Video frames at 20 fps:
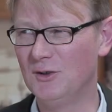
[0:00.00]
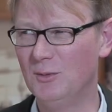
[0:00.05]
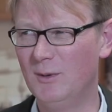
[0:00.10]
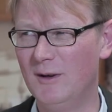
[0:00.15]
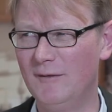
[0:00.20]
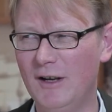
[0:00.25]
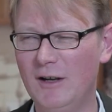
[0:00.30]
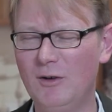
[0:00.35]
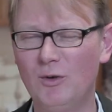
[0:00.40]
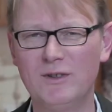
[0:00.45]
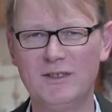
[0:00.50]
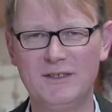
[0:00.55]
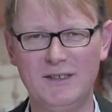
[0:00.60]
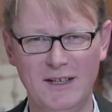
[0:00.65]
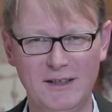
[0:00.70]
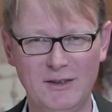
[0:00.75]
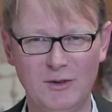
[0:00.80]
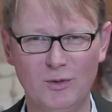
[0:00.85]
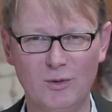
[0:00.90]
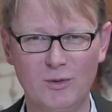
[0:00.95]

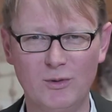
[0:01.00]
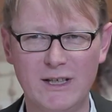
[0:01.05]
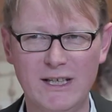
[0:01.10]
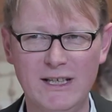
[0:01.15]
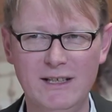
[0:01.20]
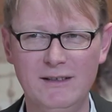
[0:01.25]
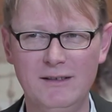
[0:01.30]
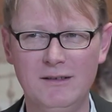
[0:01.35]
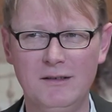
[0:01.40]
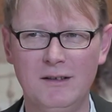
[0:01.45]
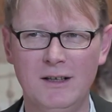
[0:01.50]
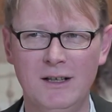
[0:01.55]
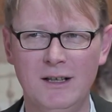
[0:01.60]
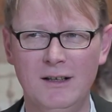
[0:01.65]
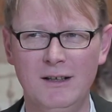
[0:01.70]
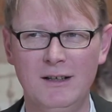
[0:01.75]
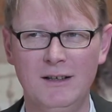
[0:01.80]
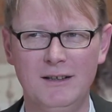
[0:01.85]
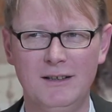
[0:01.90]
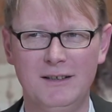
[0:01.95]
Überwachungstechnologien
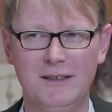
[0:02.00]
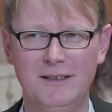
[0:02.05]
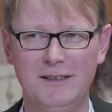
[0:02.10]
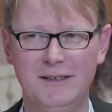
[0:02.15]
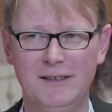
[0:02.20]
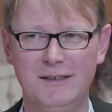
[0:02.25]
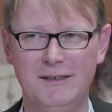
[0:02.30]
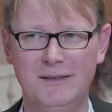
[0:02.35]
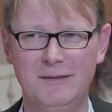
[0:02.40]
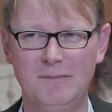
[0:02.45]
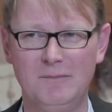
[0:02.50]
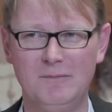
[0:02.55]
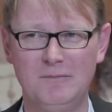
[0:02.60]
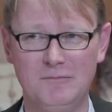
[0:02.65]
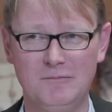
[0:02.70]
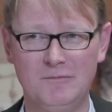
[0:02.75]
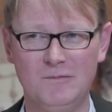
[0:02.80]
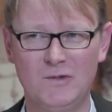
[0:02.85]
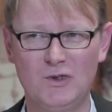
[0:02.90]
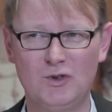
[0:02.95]
äh,
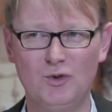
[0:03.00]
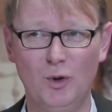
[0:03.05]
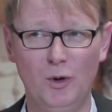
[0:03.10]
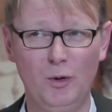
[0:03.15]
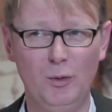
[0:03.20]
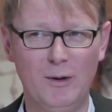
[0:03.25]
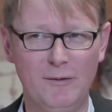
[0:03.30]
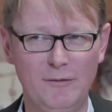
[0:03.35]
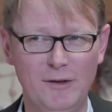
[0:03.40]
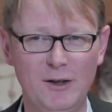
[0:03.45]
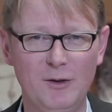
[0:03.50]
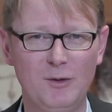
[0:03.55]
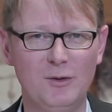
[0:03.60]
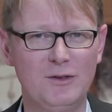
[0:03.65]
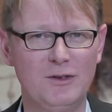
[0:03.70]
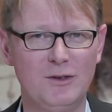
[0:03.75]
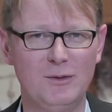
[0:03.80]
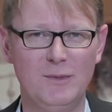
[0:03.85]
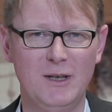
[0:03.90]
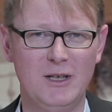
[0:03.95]
zur
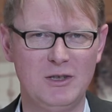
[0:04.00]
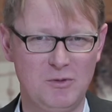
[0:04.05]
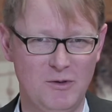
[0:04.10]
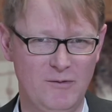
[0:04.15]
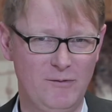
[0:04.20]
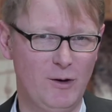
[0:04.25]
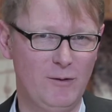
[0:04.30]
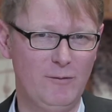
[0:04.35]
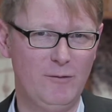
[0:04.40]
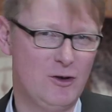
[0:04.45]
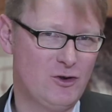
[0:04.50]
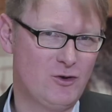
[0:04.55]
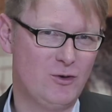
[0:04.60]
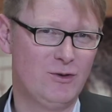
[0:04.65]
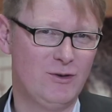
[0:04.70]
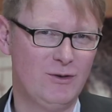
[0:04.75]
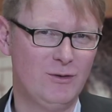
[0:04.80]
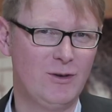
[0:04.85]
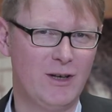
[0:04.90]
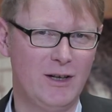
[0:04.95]
Überwindung zum Beispiel von
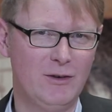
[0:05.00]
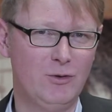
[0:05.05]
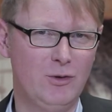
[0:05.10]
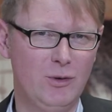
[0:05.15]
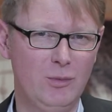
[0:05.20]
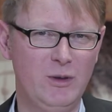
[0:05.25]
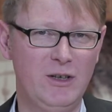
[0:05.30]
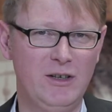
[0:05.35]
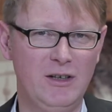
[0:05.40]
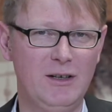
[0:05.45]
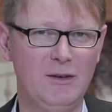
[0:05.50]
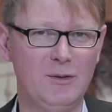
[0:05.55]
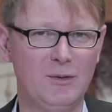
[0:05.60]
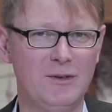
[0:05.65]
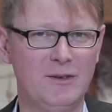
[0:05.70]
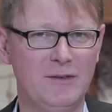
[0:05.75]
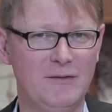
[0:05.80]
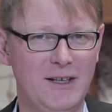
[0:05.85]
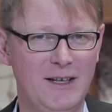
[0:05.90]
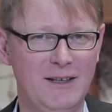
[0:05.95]
Verschlüsselung, Anonymität
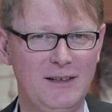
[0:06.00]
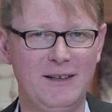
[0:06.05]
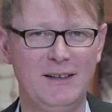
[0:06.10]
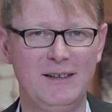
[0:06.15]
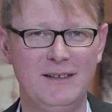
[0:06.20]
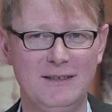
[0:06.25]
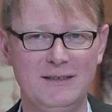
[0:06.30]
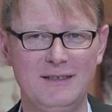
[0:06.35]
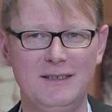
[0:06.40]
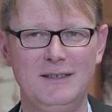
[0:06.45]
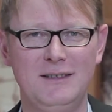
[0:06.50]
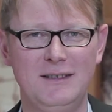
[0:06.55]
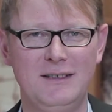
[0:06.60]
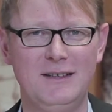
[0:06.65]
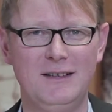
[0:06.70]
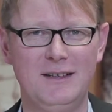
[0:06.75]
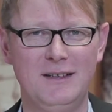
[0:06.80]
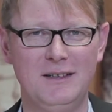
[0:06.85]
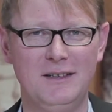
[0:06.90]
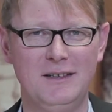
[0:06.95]
und so weiter
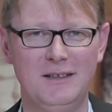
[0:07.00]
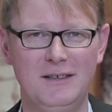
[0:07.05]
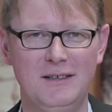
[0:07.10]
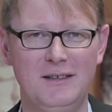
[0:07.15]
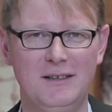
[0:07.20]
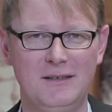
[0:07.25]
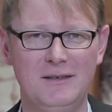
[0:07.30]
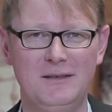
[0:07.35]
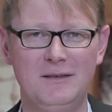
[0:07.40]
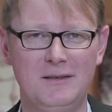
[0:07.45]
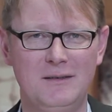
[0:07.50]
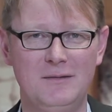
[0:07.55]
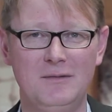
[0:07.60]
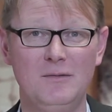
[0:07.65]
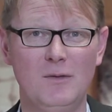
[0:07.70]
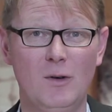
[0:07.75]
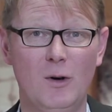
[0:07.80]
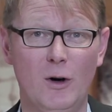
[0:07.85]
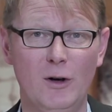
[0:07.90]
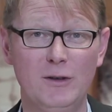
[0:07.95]
sind äh,
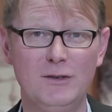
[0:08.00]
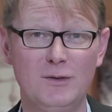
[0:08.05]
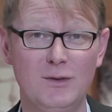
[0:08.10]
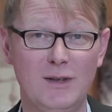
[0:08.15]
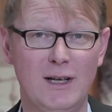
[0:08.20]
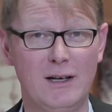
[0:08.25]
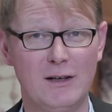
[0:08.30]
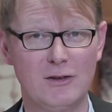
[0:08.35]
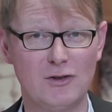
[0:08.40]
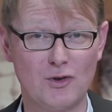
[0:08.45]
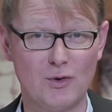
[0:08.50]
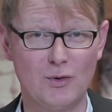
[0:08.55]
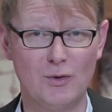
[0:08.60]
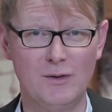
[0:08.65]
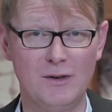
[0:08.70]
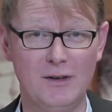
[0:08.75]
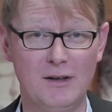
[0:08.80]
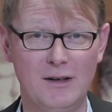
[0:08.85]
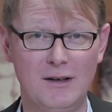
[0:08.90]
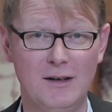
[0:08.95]
heutzutage
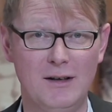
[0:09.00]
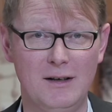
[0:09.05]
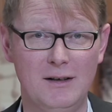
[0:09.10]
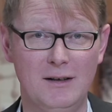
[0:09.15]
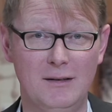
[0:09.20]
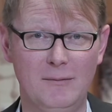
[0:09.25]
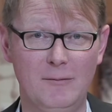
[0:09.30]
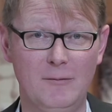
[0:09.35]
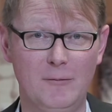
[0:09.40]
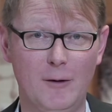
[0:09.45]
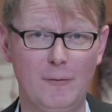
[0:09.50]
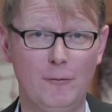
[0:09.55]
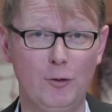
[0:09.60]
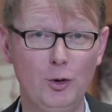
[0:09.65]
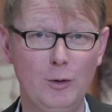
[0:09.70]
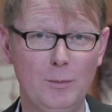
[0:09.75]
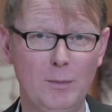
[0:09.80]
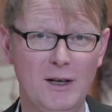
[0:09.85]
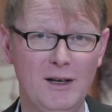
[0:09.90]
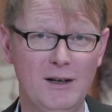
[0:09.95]
schon ähm,
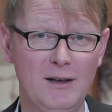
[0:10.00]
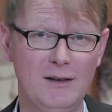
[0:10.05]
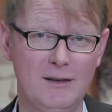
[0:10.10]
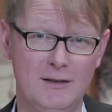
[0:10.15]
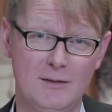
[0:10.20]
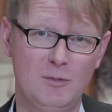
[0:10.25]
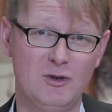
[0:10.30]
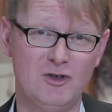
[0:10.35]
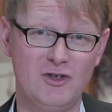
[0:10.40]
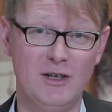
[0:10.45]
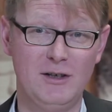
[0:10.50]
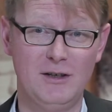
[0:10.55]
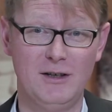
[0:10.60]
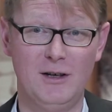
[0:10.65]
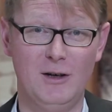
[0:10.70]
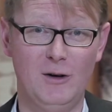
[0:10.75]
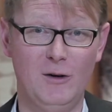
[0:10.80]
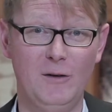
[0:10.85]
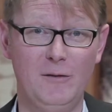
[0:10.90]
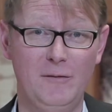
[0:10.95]
verfügbar. Es besteht ja
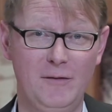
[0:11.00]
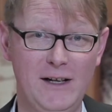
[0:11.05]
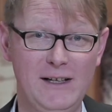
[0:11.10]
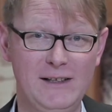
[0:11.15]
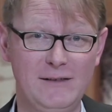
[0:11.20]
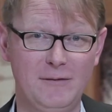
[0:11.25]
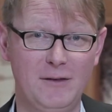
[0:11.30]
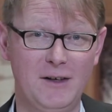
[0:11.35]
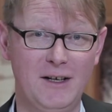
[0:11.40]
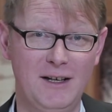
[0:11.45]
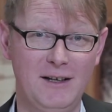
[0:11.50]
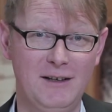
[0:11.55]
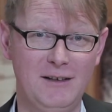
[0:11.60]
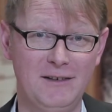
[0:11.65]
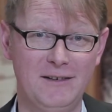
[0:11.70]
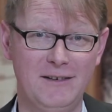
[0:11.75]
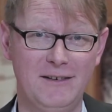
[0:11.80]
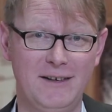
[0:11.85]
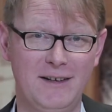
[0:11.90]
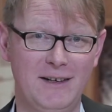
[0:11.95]
auch
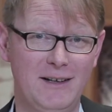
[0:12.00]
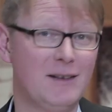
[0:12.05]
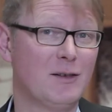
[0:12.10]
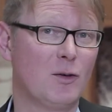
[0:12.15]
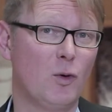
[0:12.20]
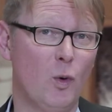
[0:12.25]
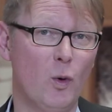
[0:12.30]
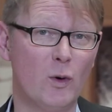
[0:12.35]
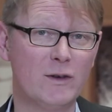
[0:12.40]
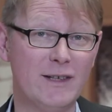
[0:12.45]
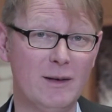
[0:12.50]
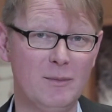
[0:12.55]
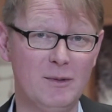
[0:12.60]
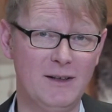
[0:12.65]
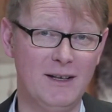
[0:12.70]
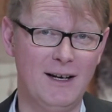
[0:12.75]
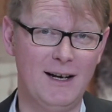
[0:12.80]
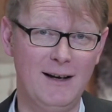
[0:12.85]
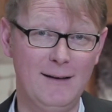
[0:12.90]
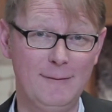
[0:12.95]
weltweit ein großer
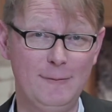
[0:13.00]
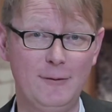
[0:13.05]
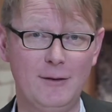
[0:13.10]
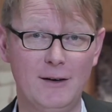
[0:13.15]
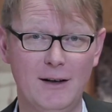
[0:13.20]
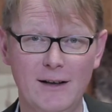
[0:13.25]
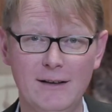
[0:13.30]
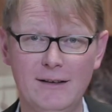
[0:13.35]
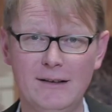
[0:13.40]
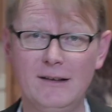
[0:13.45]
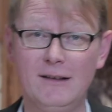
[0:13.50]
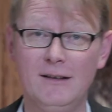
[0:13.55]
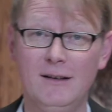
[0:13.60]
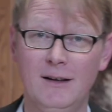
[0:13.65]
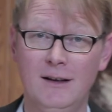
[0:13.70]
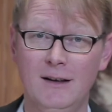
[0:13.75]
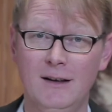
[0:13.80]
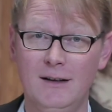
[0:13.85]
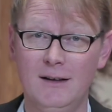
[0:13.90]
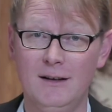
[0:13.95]
Bedarf an
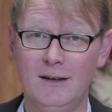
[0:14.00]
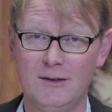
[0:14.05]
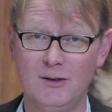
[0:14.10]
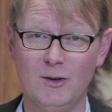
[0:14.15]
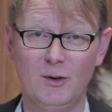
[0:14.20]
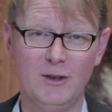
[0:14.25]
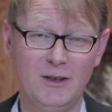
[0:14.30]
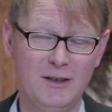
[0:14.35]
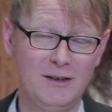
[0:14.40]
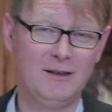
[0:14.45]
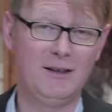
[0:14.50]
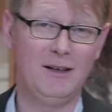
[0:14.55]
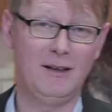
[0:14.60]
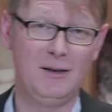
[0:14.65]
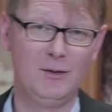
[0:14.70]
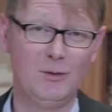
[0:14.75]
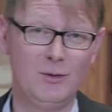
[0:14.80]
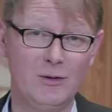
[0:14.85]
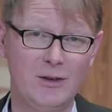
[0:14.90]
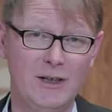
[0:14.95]
solchen
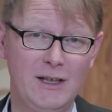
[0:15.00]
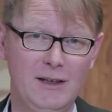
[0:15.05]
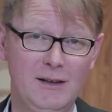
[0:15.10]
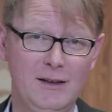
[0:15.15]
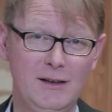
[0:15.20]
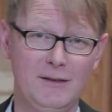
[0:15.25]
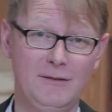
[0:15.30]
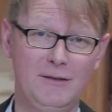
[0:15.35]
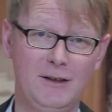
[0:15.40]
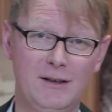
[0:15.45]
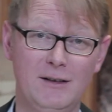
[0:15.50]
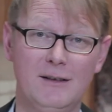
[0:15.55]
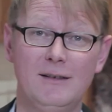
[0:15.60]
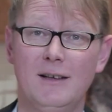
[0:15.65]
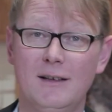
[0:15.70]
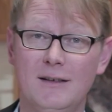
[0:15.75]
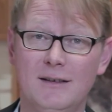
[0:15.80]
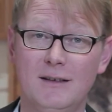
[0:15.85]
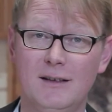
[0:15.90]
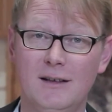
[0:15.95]
Technologien. Deswegen ist
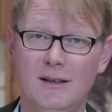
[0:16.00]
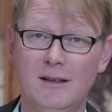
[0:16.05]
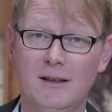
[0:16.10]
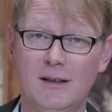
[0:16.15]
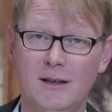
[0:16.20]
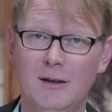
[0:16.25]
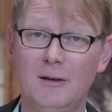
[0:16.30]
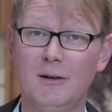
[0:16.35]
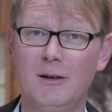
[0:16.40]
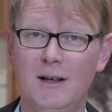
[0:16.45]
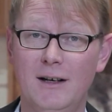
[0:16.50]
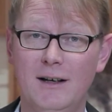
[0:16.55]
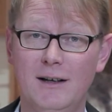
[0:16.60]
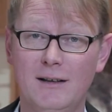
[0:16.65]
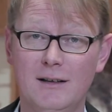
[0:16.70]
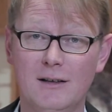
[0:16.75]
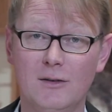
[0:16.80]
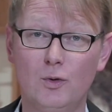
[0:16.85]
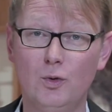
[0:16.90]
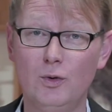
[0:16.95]
das sicherlich auch
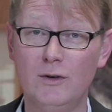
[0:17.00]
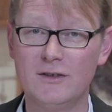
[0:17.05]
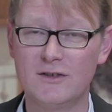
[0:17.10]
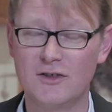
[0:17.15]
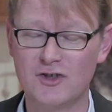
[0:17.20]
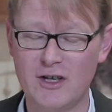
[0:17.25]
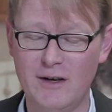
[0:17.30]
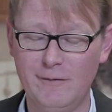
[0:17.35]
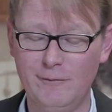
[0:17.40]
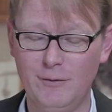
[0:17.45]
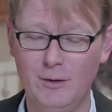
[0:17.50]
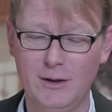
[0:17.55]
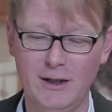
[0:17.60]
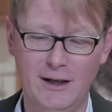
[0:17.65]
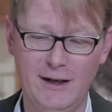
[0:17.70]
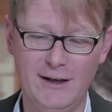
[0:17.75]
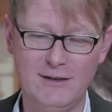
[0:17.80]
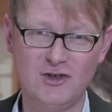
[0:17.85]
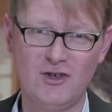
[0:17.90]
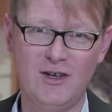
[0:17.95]
ein gutes Geschäft für die
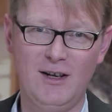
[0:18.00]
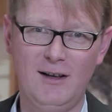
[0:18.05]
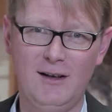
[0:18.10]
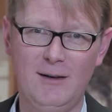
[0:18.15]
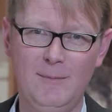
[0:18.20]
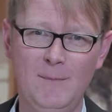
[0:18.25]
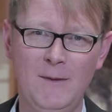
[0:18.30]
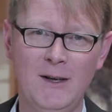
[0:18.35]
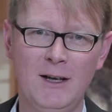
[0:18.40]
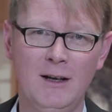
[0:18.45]
Hersteller.